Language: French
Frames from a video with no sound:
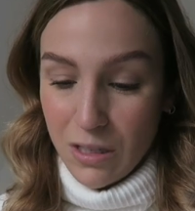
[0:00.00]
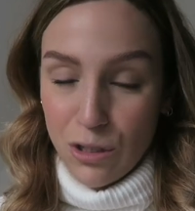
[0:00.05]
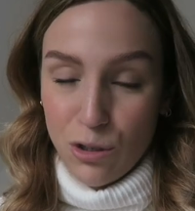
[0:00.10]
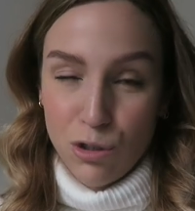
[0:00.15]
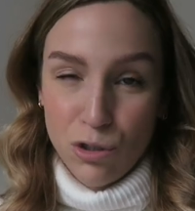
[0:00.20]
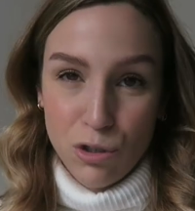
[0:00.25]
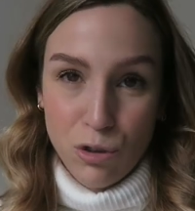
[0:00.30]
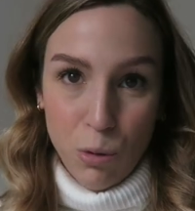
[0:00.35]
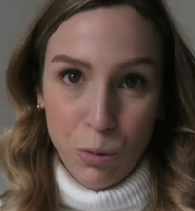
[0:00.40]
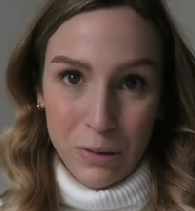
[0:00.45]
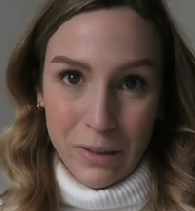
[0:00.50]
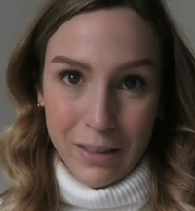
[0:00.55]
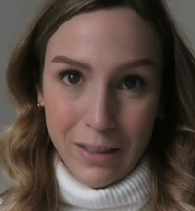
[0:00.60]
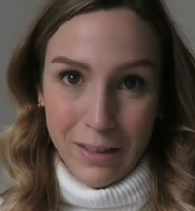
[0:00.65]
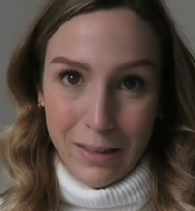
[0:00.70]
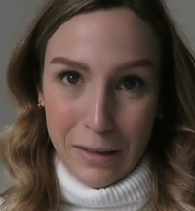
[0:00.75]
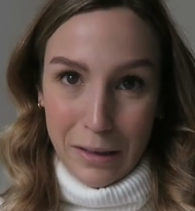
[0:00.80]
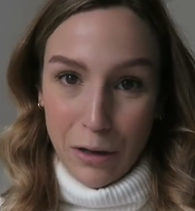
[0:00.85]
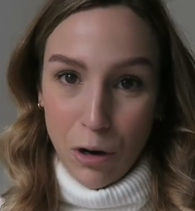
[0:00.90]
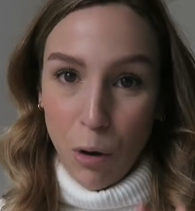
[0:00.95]
C'est juste
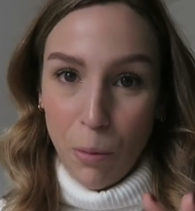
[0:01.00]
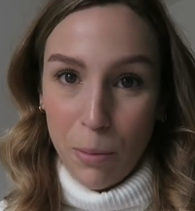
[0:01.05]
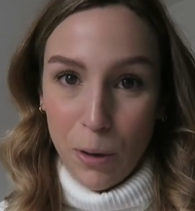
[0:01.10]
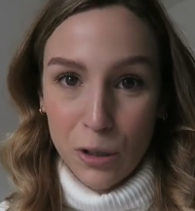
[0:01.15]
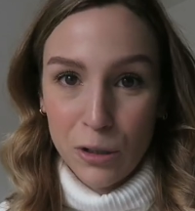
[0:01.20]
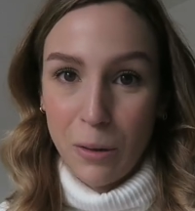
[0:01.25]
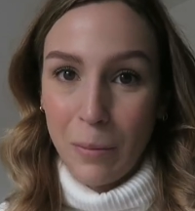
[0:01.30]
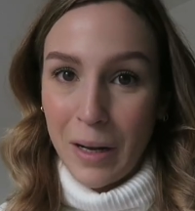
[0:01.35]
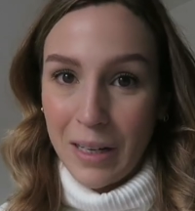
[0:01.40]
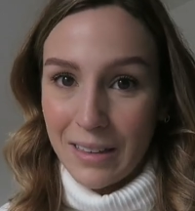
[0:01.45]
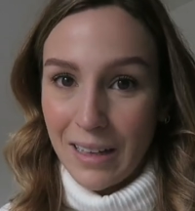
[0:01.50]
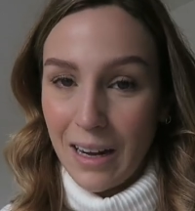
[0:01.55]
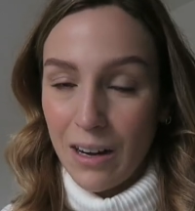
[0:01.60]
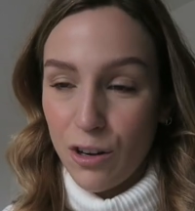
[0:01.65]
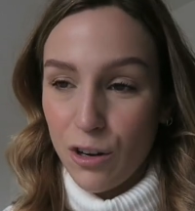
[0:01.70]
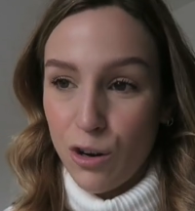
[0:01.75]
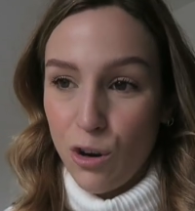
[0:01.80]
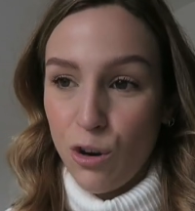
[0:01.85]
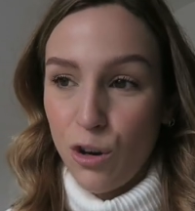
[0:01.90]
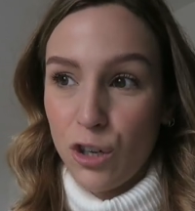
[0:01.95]
côté euh,
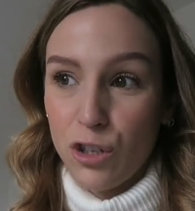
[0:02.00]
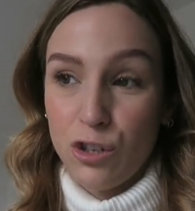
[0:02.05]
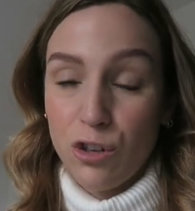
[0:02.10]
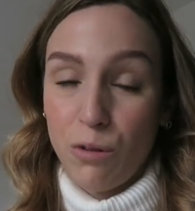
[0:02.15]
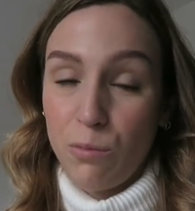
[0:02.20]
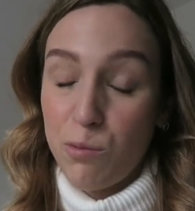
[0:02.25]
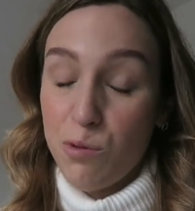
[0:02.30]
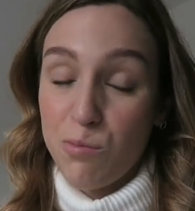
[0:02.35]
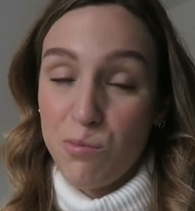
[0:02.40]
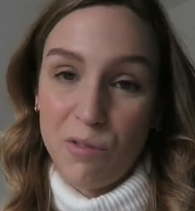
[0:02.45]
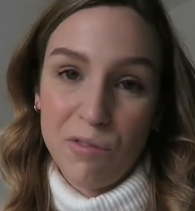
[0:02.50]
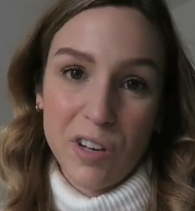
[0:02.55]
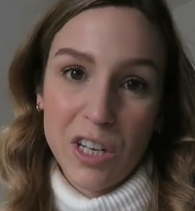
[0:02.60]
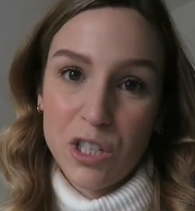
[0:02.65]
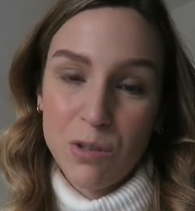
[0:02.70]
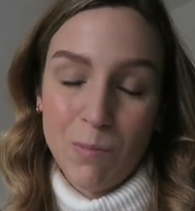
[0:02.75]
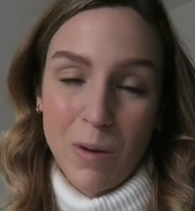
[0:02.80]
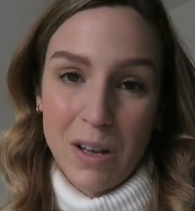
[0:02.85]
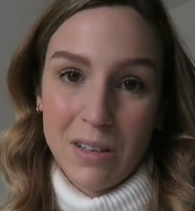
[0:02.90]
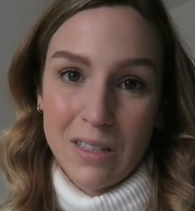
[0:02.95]
comportemental qu'on rush un peu. Pour vrai,
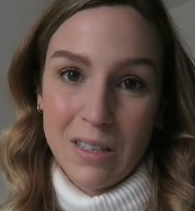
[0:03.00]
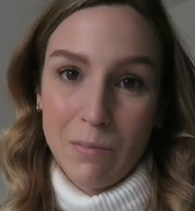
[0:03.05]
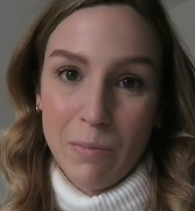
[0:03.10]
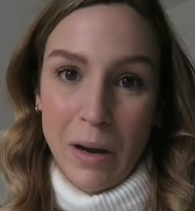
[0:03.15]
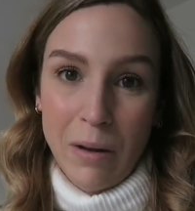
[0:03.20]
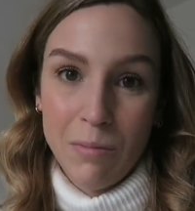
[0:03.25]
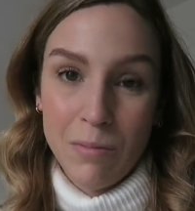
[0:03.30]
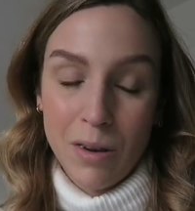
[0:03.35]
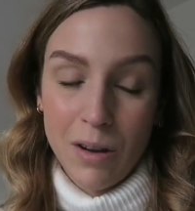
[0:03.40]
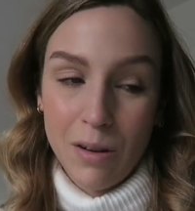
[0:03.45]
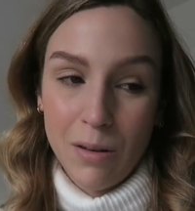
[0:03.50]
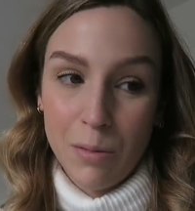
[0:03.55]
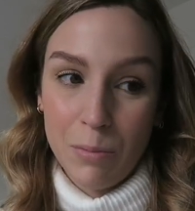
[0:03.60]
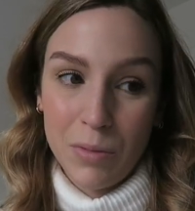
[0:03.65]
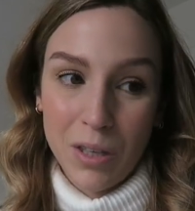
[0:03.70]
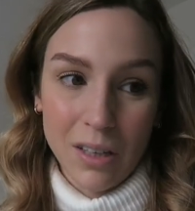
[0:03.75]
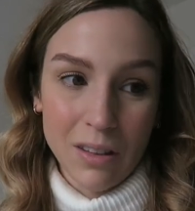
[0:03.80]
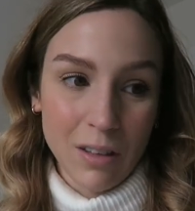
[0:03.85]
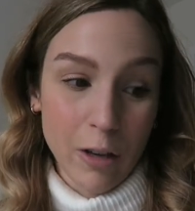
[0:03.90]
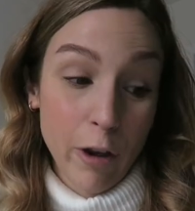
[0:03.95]
je pensais même
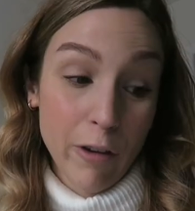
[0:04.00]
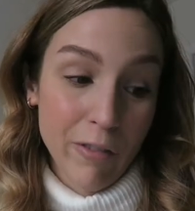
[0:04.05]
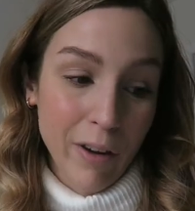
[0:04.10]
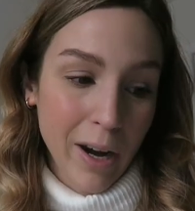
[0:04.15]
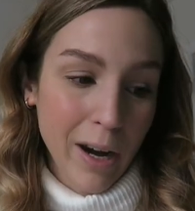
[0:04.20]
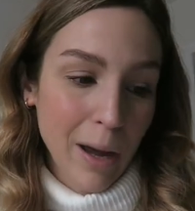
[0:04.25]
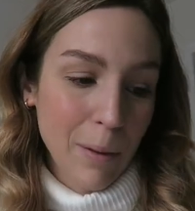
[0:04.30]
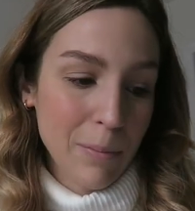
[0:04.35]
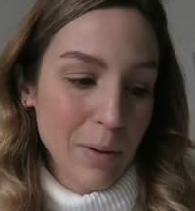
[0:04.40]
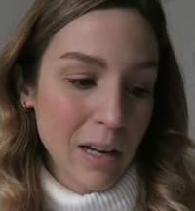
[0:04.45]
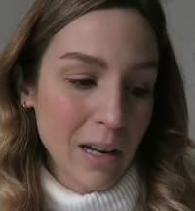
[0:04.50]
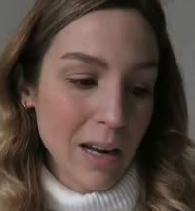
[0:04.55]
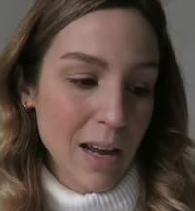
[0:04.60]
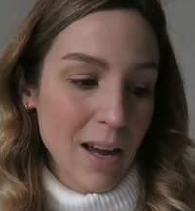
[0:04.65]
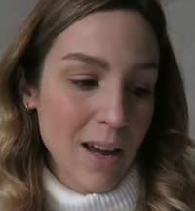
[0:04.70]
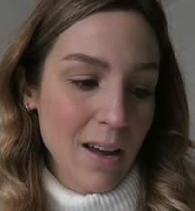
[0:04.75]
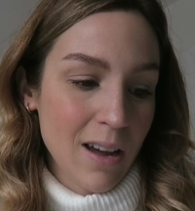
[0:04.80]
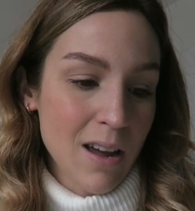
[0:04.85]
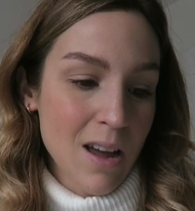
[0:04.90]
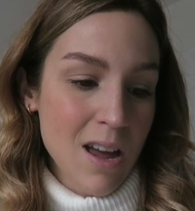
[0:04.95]
peut-être refaire appel
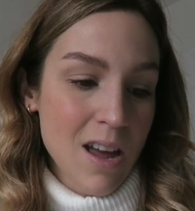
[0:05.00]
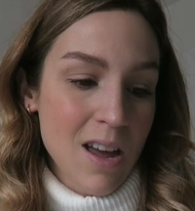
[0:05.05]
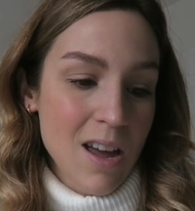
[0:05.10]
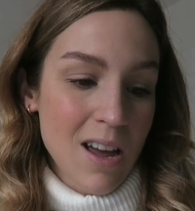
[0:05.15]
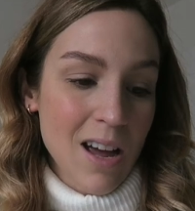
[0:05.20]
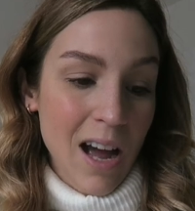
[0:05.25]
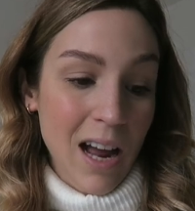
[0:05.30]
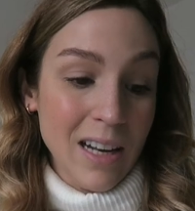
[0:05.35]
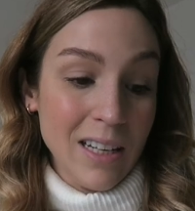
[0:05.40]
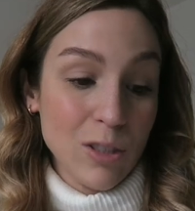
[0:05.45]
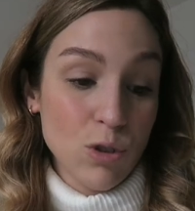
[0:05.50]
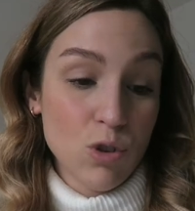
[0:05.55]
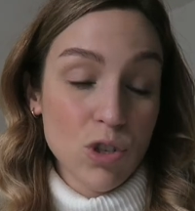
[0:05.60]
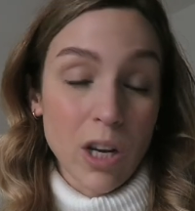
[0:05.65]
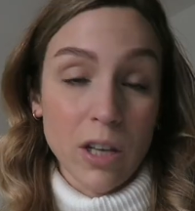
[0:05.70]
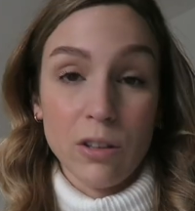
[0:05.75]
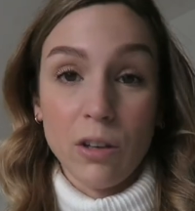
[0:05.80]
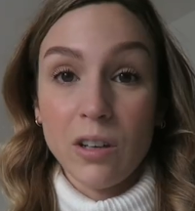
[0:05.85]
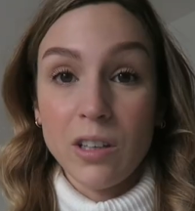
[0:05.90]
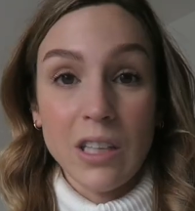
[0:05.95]
à,
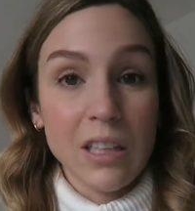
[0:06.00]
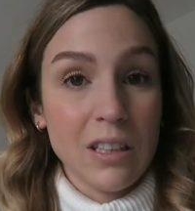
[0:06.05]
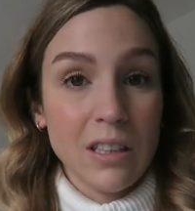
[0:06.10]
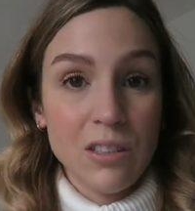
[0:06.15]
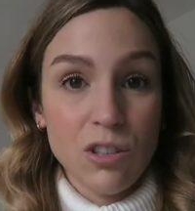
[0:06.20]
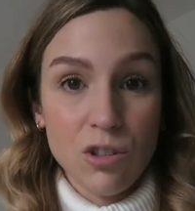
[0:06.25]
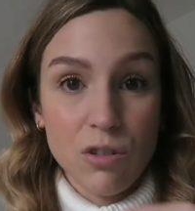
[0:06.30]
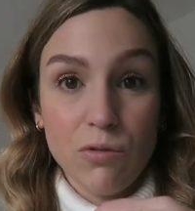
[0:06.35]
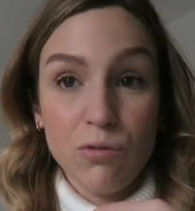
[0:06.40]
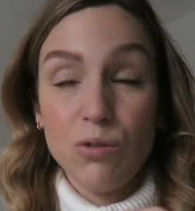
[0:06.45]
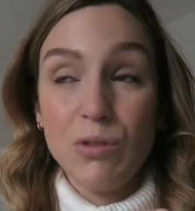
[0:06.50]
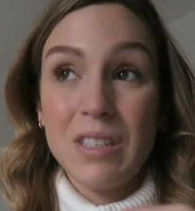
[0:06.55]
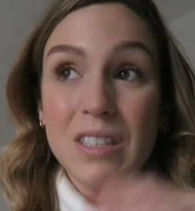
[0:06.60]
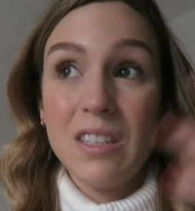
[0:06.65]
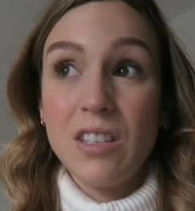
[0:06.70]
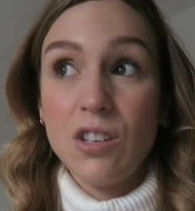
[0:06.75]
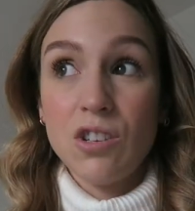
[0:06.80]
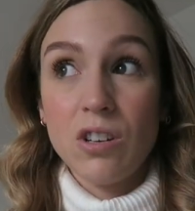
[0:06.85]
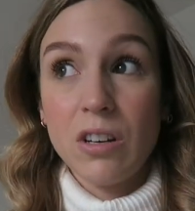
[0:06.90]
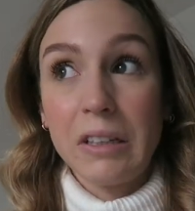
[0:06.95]
l'éducateur qui était déjà venu
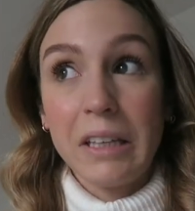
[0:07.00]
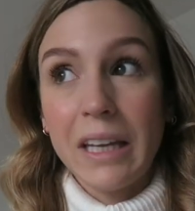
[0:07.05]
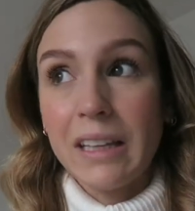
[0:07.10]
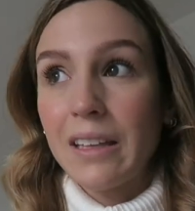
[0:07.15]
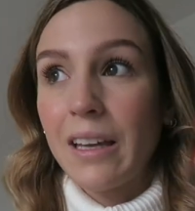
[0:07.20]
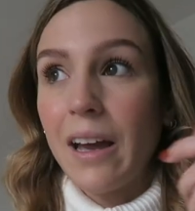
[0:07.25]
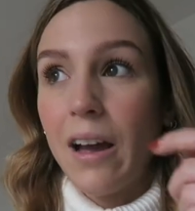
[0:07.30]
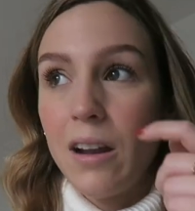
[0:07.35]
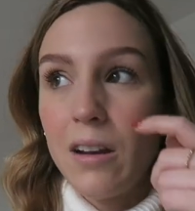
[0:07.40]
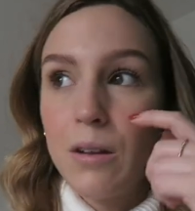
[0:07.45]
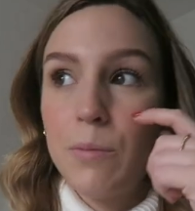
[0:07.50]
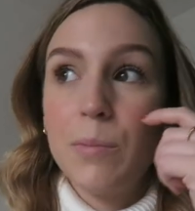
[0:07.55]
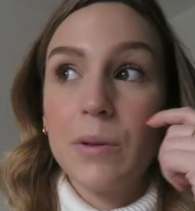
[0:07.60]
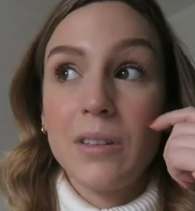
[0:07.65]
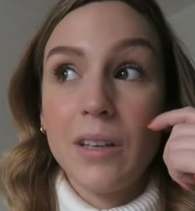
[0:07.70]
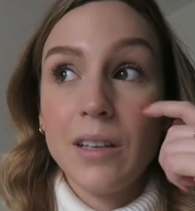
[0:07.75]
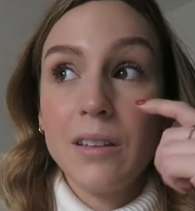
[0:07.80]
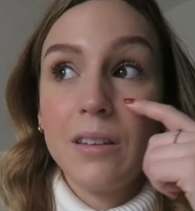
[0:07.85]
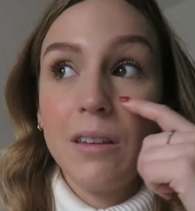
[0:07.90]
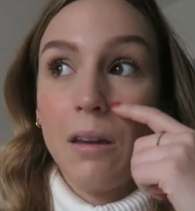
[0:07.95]
ici il y a genre 4 ans.
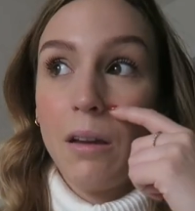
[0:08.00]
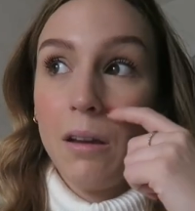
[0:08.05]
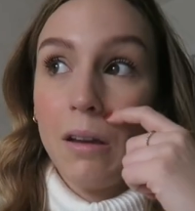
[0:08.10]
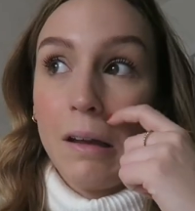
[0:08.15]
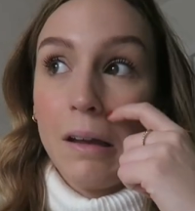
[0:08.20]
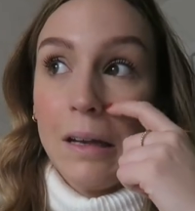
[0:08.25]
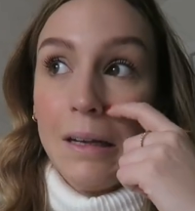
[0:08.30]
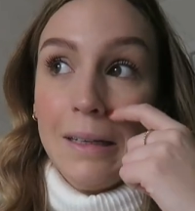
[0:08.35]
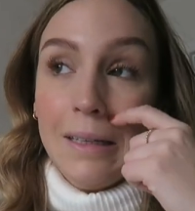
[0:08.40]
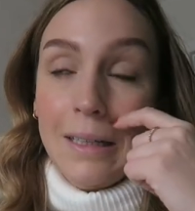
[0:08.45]
Peut-être que